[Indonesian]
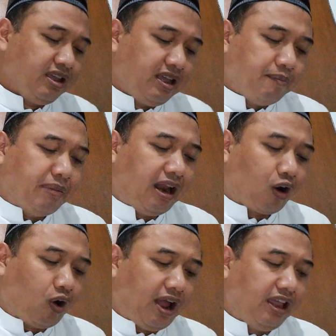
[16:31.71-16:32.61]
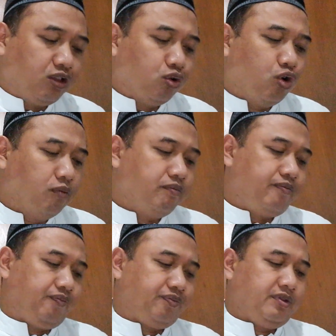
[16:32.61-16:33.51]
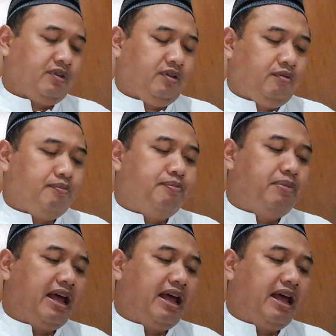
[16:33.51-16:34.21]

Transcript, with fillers: Bal itu hum bal